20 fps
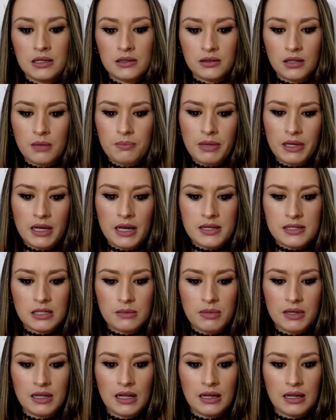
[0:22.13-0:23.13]
Também
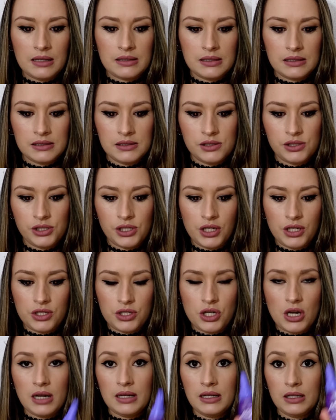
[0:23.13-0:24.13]
recebi da Latans,
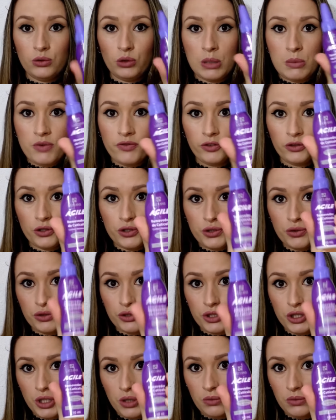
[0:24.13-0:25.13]
gente, além do removedor de
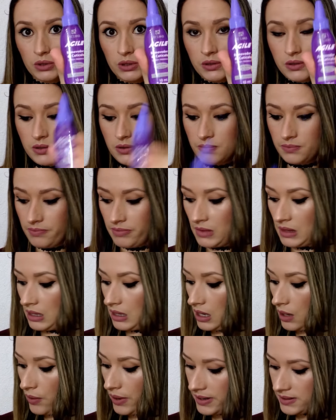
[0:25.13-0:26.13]
cutículas,
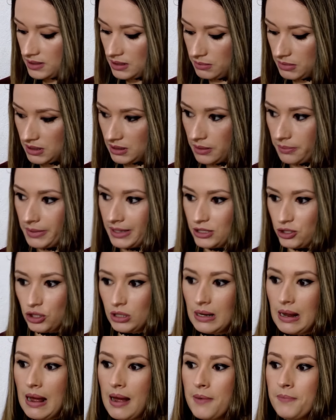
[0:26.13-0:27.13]
eu recebi também de
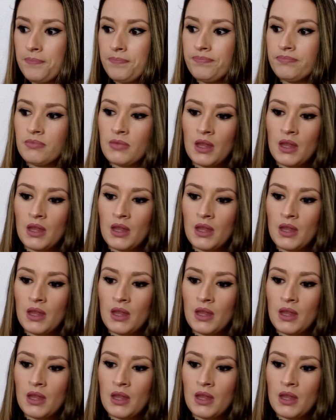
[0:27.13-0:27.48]
lá